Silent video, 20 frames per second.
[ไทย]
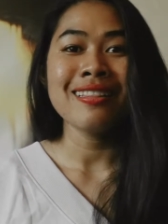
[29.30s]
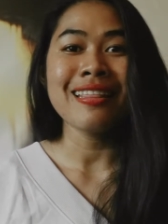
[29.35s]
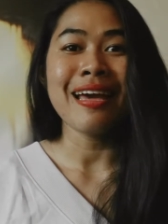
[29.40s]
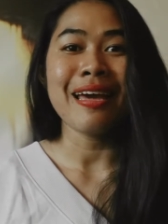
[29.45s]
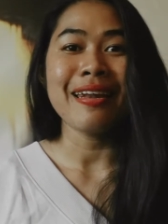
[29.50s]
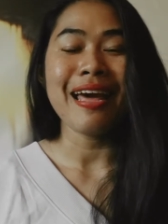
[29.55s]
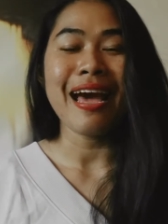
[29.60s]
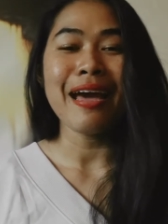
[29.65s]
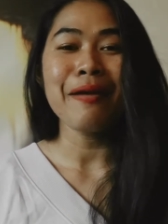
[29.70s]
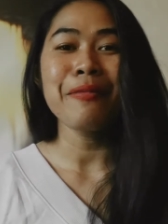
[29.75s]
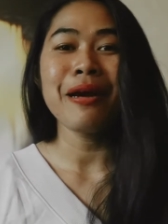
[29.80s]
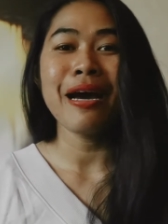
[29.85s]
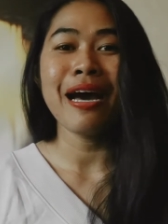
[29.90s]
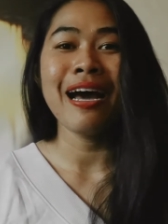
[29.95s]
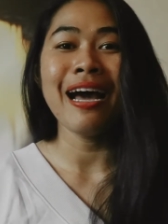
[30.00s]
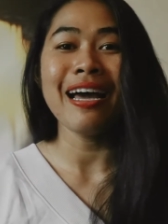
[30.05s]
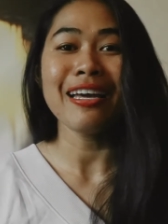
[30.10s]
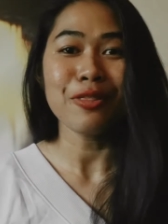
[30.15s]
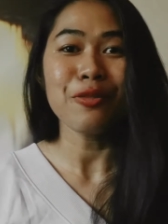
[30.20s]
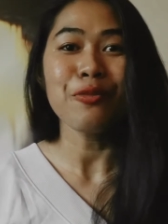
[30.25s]
แต่ได้มา
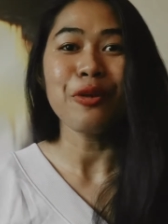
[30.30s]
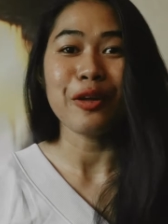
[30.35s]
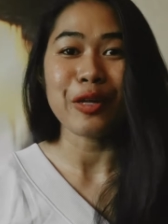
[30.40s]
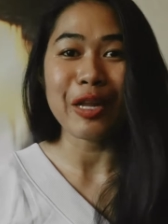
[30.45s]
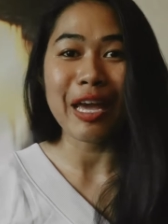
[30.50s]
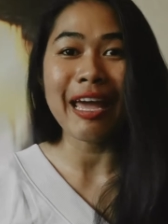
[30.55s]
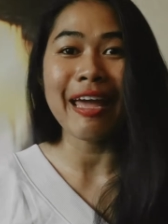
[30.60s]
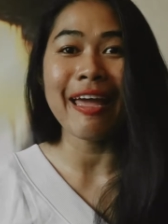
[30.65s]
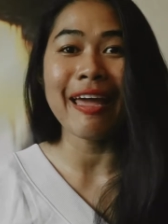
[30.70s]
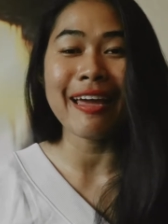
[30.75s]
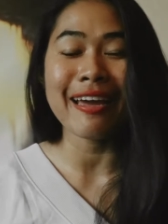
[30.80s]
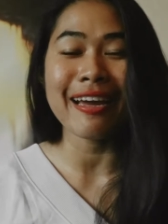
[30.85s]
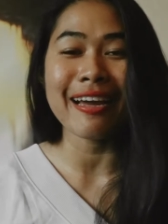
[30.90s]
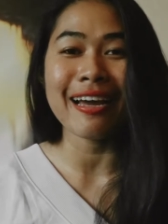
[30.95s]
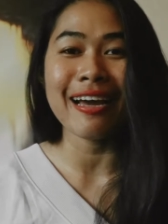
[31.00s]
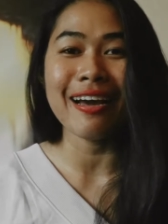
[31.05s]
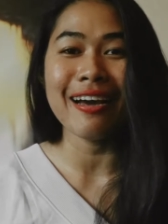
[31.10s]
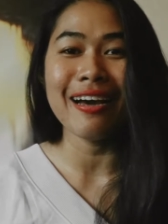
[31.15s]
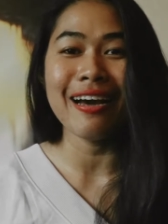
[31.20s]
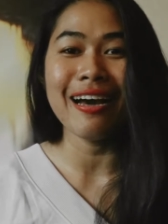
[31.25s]
ให้ตรวจเอง
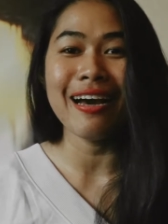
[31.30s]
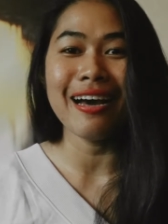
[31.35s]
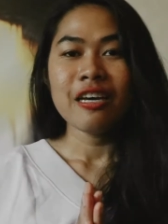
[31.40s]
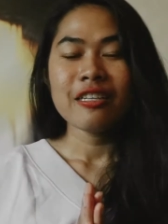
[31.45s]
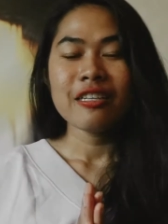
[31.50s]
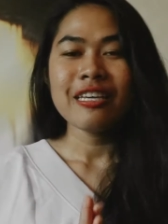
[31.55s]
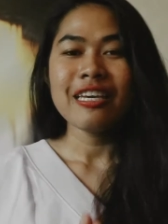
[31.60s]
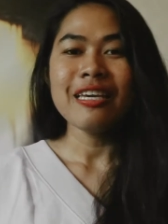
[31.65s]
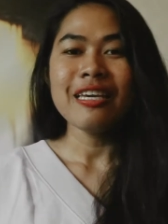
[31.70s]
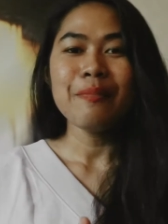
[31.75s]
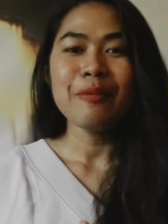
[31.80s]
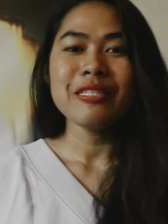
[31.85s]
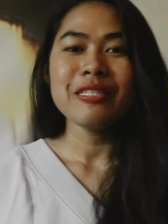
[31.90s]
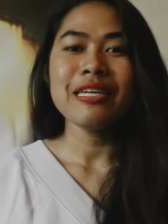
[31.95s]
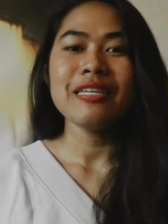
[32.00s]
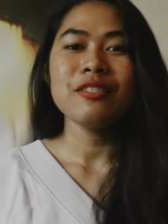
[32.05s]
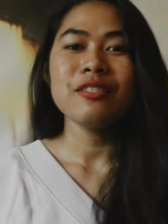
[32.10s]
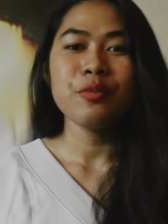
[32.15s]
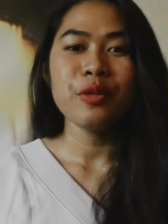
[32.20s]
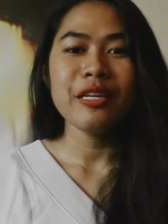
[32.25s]
ที่ประเท
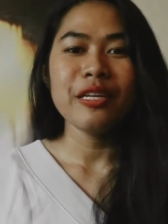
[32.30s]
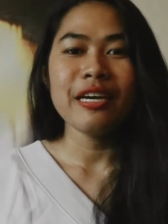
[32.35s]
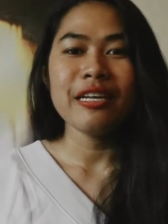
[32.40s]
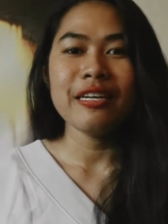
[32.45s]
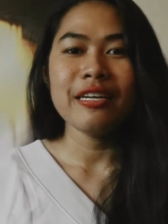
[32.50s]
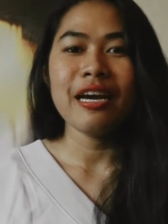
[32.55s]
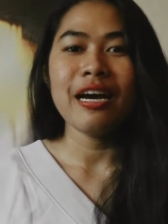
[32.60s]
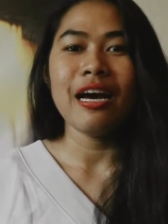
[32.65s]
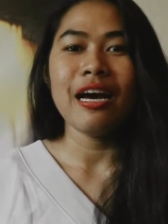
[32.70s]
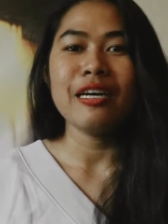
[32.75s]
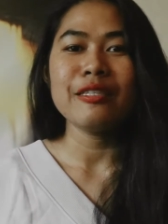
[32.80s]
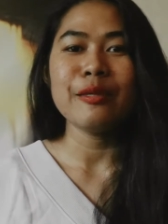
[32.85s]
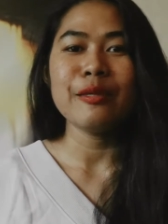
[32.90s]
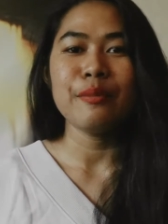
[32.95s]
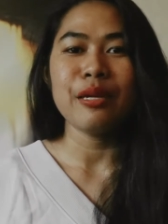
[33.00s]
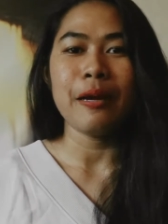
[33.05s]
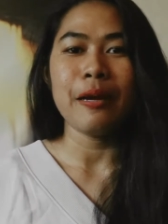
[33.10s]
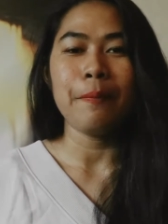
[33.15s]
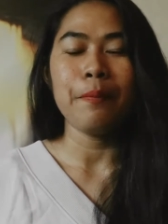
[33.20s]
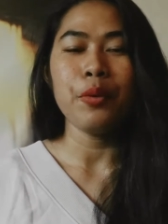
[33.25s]
ศสวีเดนนะคะ
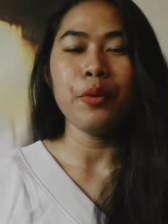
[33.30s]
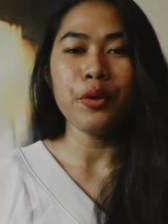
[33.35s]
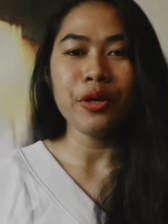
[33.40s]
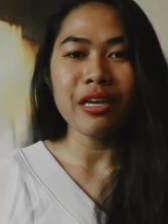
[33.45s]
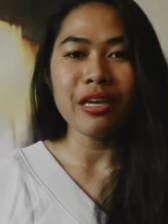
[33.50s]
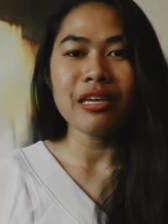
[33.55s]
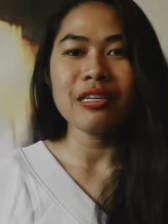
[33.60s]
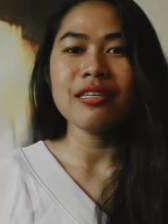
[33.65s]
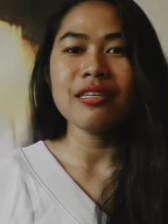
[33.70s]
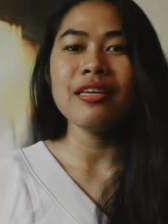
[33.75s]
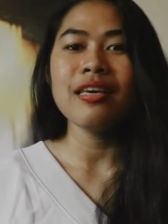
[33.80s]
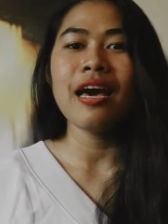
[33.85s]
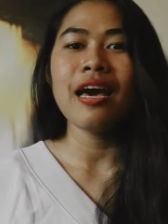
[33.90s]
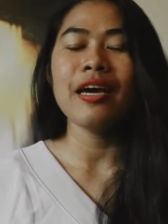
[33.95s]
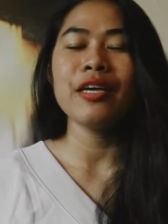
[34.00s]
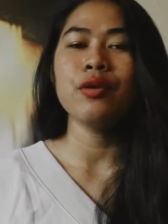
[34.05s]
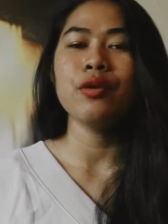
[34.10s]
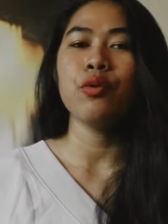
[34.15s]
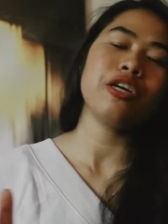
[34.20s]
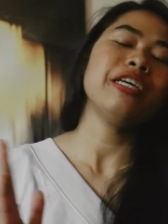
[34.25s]
สำหรับผู้หญิงที่
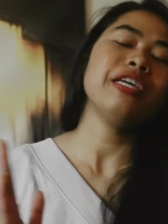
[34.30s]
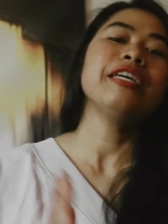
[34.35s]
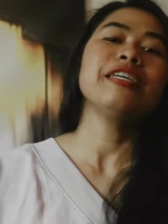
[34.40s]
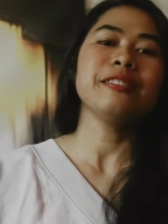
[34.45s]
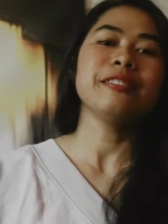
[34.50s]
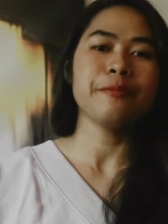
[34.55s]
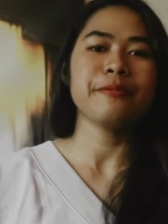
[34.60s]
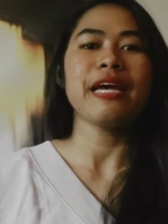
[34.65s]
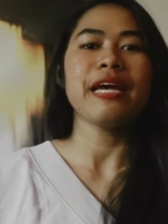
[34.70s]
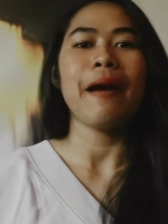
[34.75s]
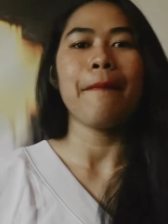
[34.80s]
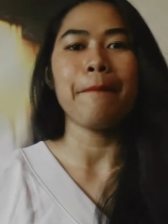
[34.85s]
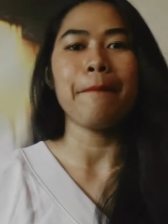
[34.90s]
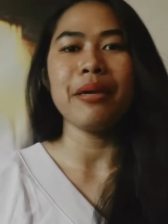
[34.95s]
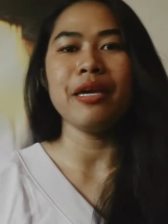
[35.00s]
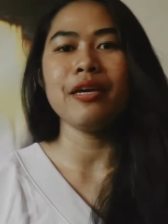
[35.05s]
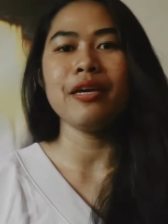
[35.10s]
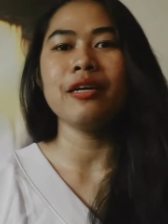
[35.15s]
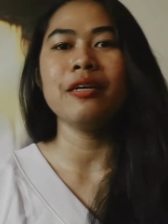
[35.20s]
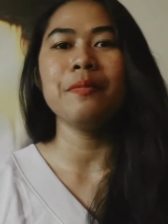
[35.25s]
อายุ 23
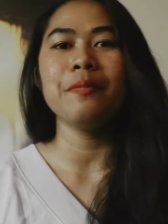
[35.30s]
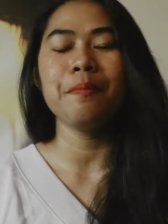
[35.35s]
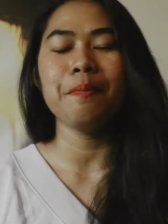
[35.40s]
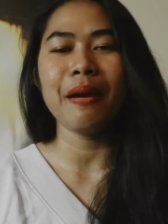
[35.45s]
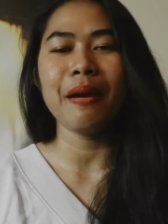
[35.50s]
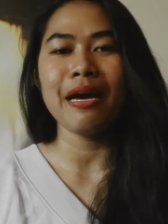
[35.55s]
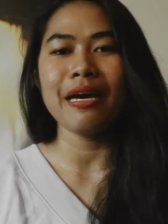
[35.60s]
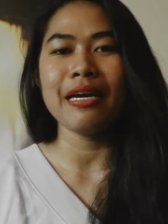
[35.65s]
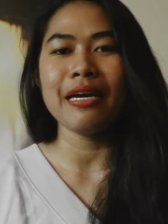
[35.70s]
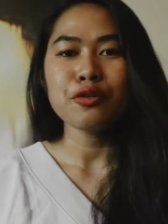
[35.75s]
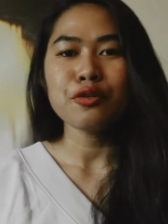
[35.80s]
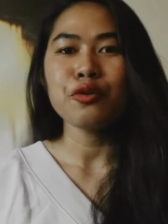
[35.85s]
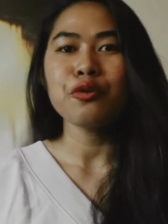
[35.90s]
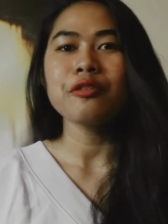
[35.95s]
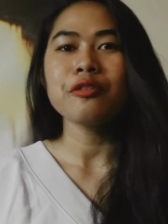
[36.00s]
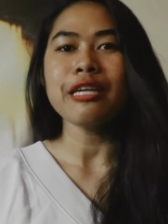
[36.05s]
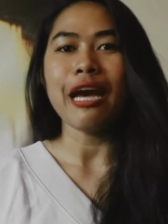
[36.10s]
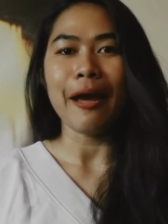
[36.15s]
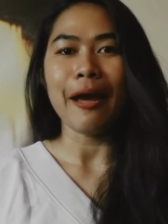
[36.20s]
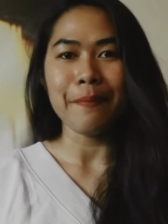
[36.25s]
ปีขึ้นไป ทุก
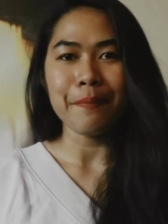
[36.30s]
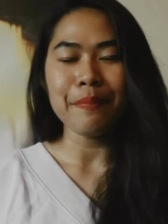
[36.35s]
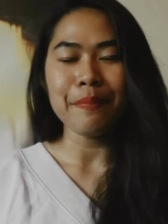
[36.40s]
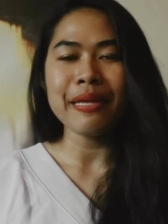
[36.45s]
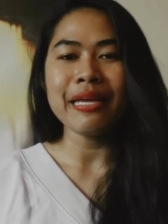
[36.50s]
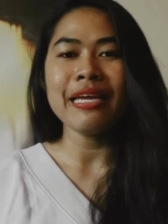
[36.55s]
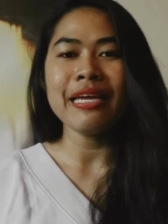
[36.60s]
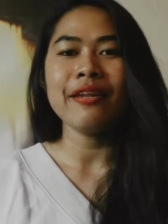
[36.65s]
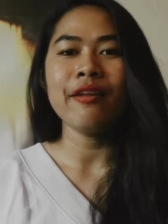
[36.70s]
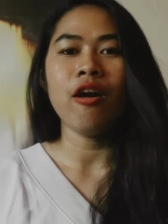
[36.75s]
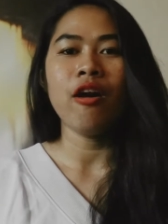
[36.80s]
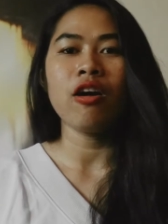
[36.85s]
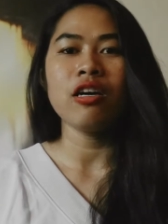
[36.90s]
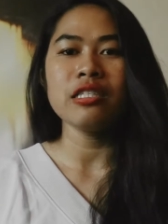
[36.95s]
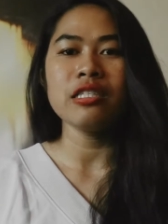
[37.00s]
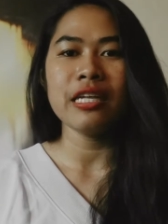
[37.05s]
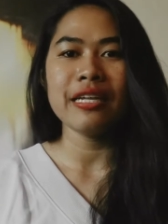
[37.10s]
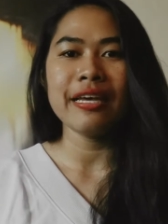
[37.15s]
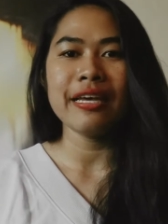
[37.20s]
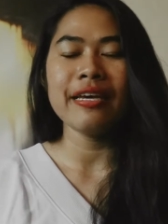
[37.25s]
3 ปีเนาะก็
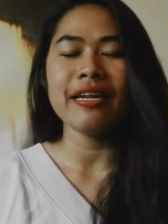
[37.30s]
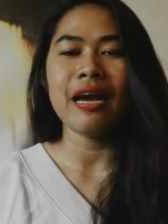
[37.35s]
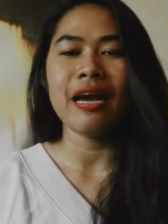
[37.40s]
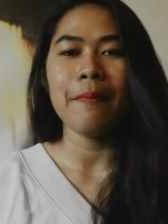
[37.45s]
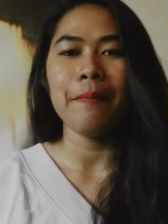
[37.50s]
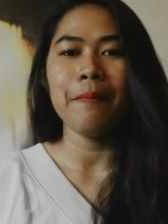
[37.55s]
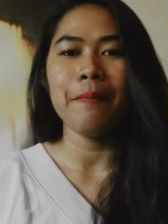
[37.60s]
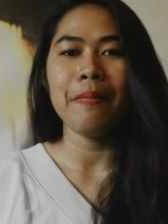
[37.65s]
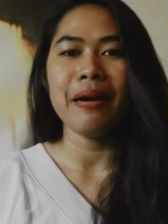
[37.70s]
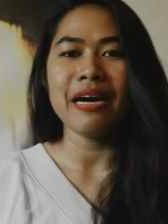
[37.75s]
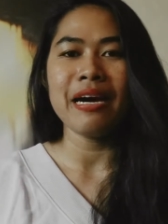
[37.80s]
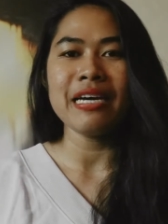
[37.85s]
จะได้รับใบ